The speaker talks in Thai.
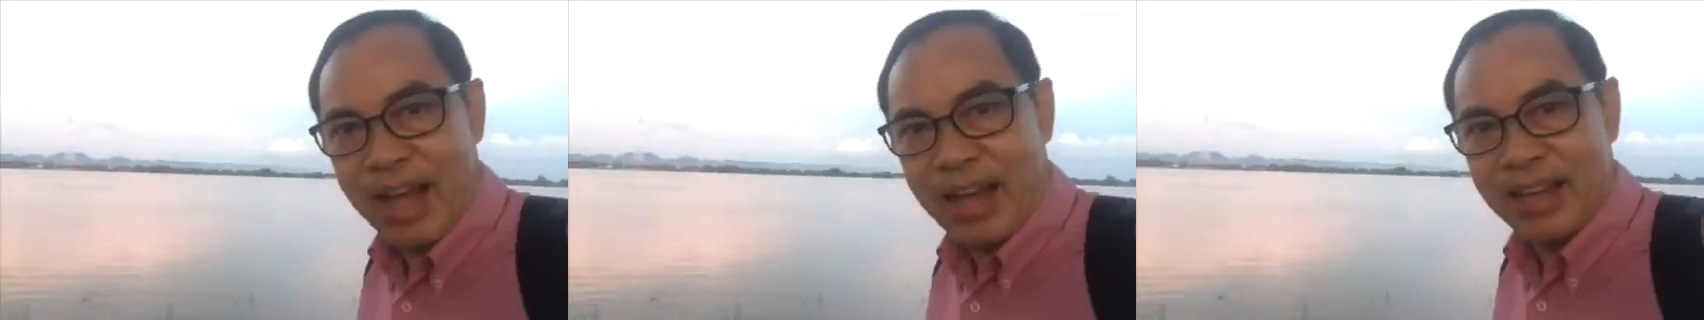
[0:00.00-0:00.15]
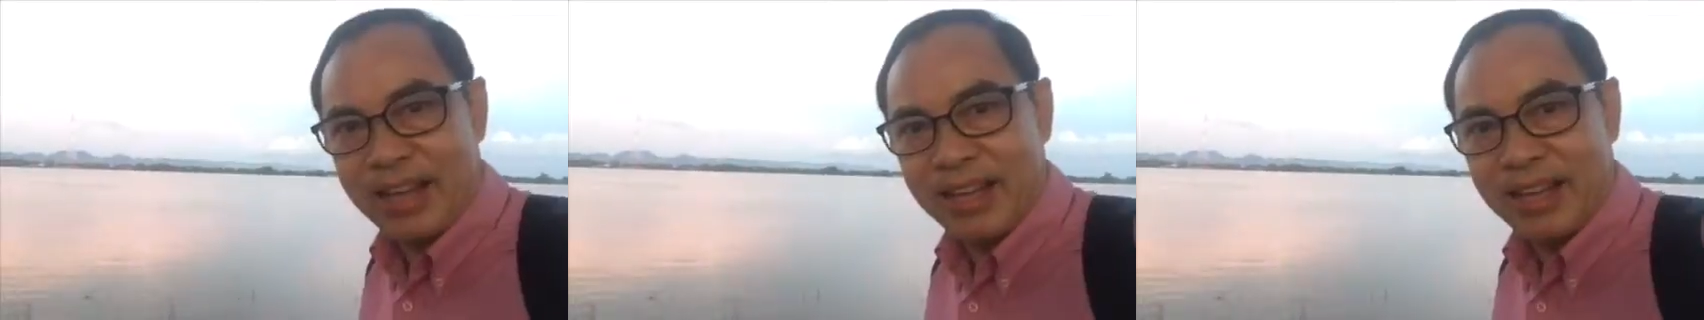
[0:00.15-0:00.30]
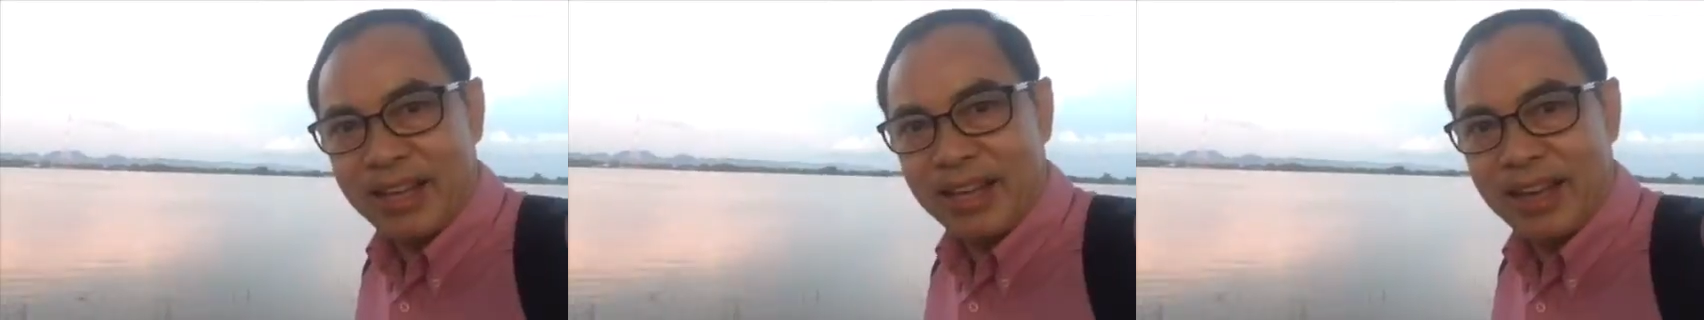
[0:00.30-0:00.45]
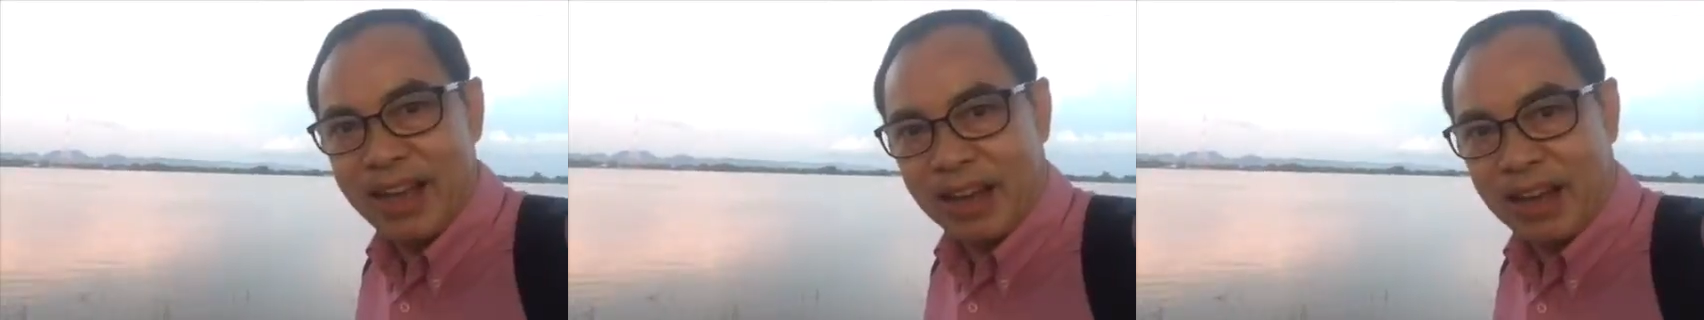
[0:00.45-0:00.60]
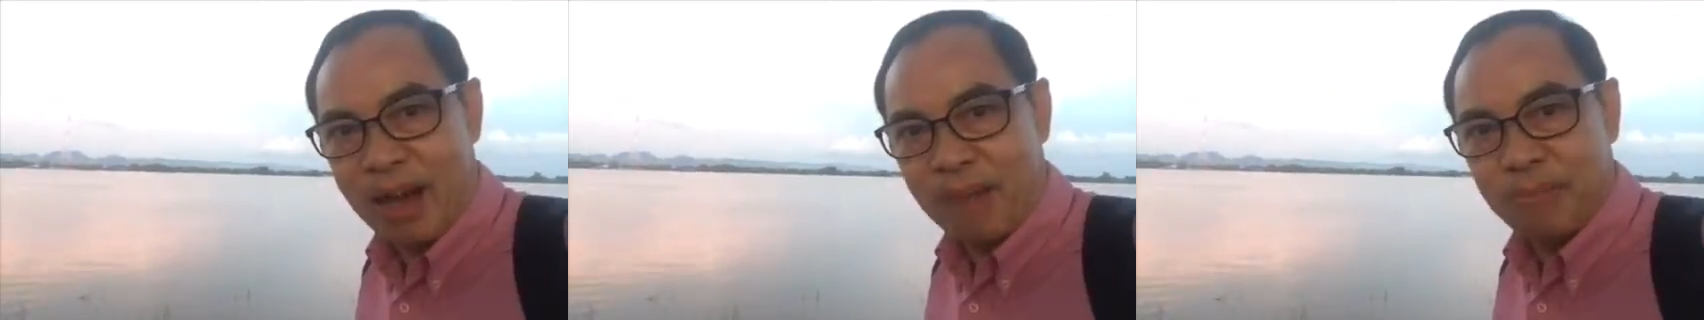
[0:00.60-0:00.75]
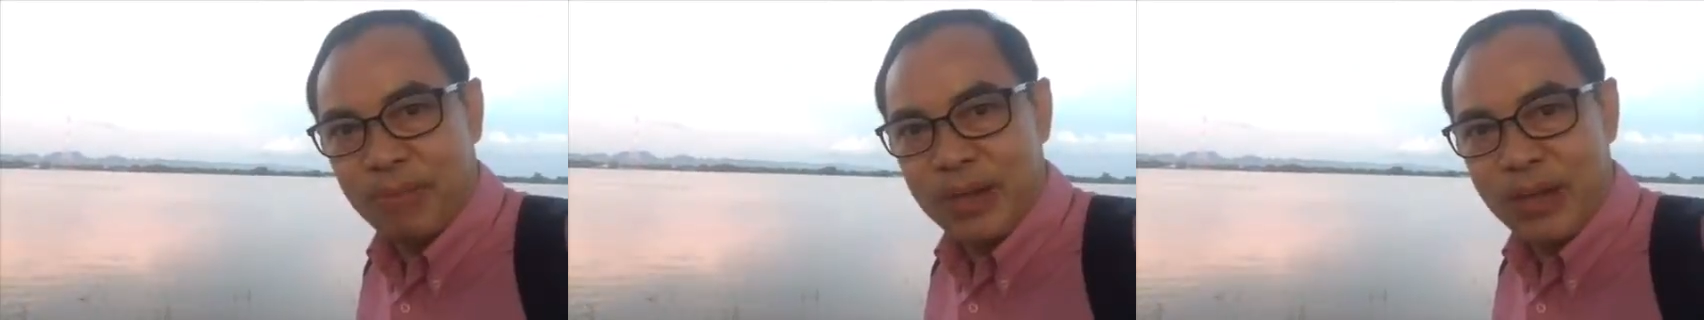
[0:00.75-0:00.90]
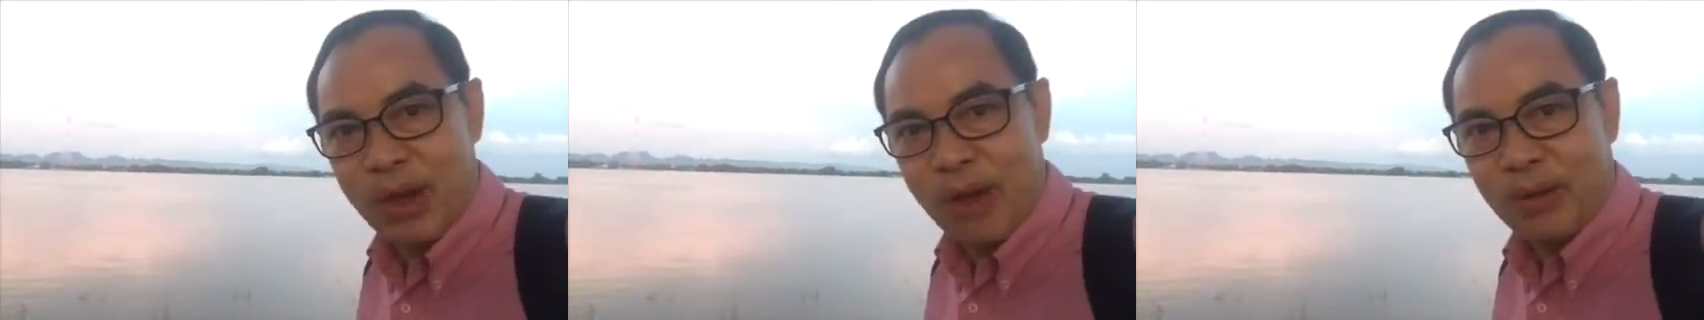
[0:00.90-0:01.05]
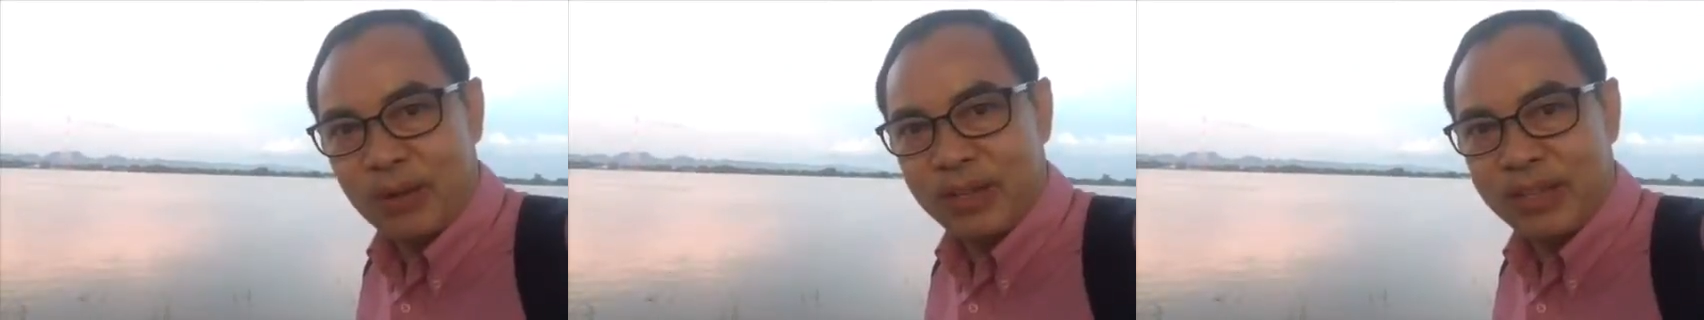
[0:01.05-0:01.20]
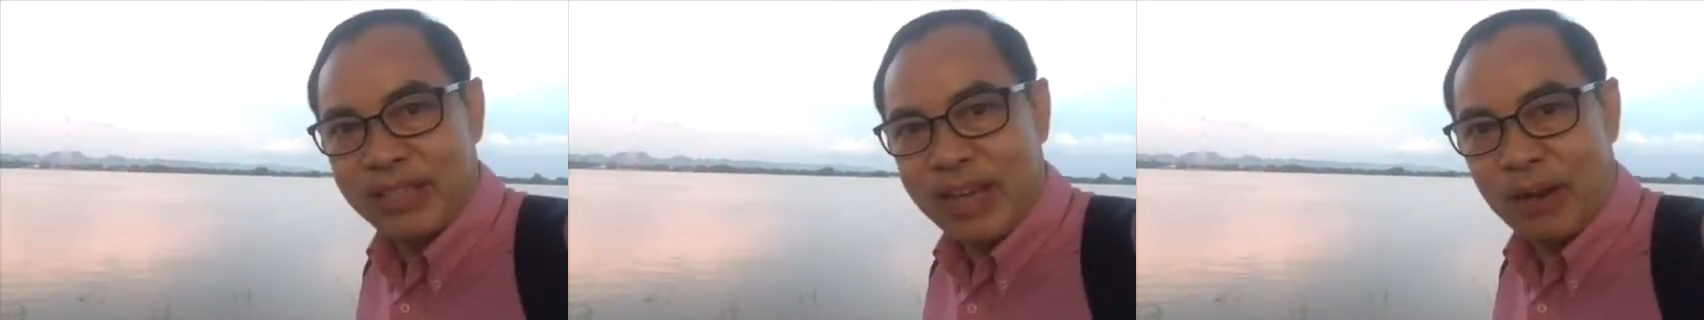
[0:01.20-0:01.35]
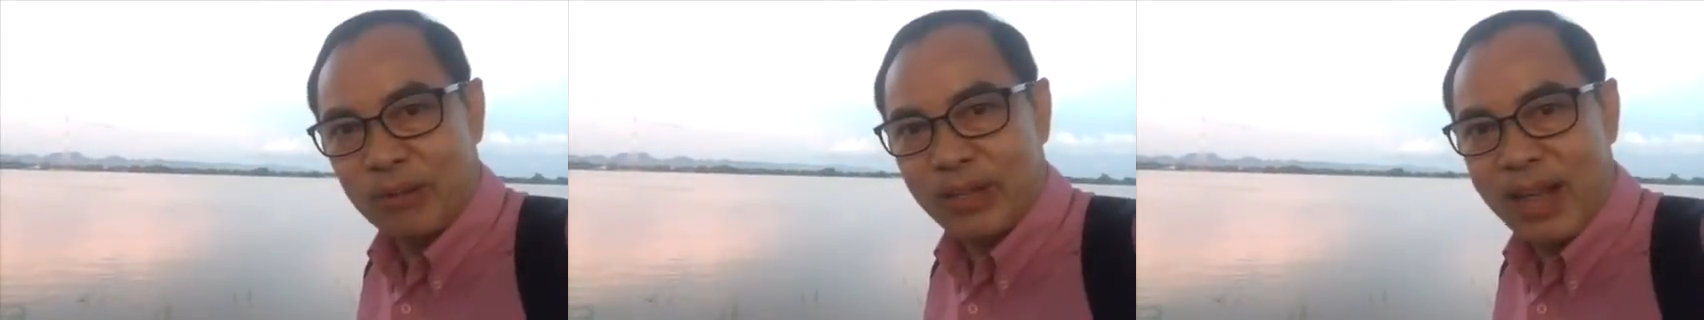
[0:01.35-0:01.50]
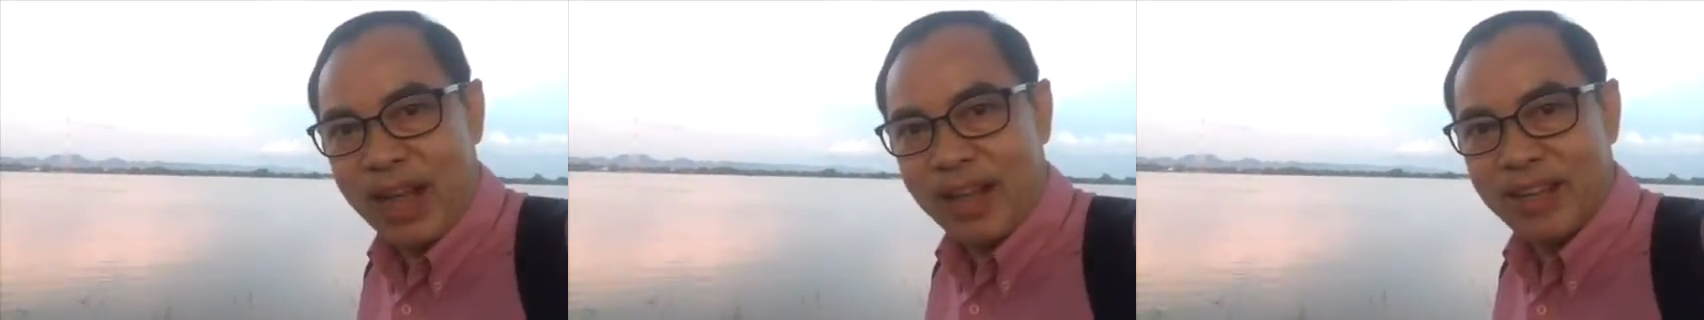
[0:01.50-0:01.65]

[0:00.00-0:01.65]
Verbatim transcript: ได้นะครับ พี่น้องชาว